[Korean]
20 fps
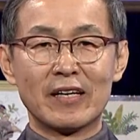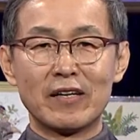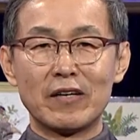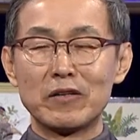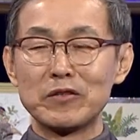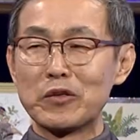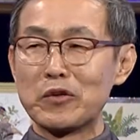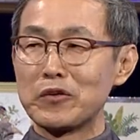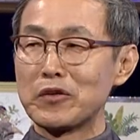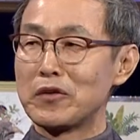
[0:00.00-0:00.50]

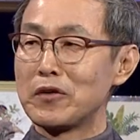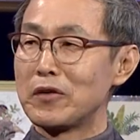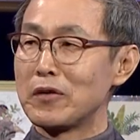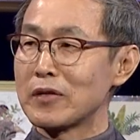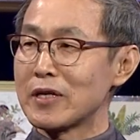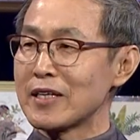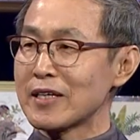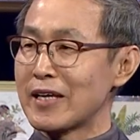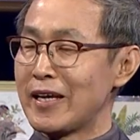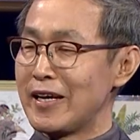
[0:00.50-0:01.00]
어,
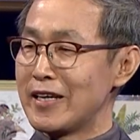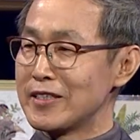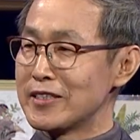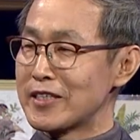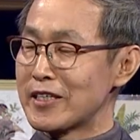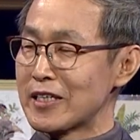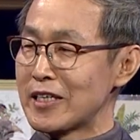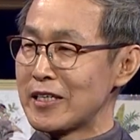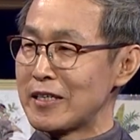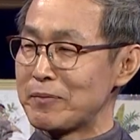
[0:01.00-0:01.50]
논어가
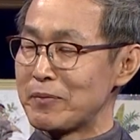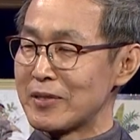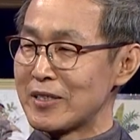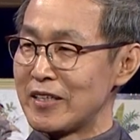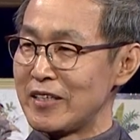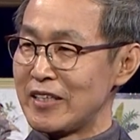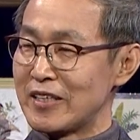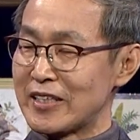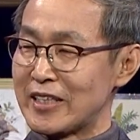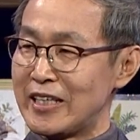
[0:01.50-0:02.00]
굉장히
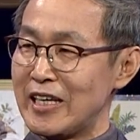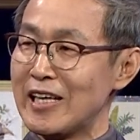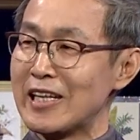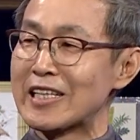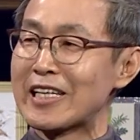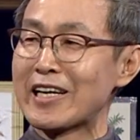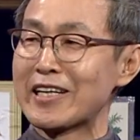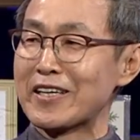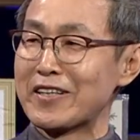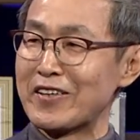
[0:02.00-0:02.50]
이
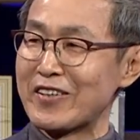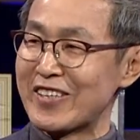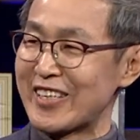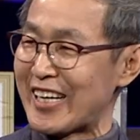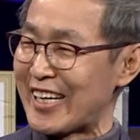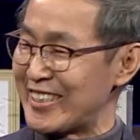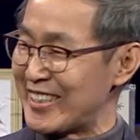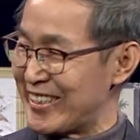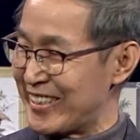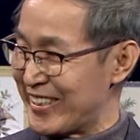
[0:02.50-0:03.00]
길다는
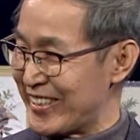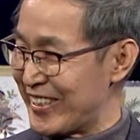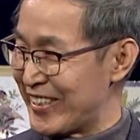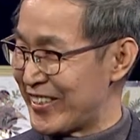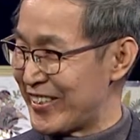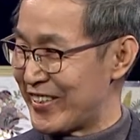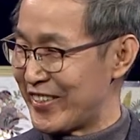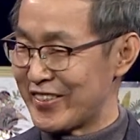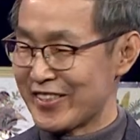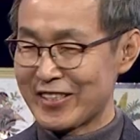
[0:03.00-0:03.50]
거는
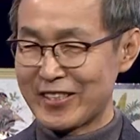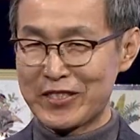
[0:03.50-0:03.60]
아시죠?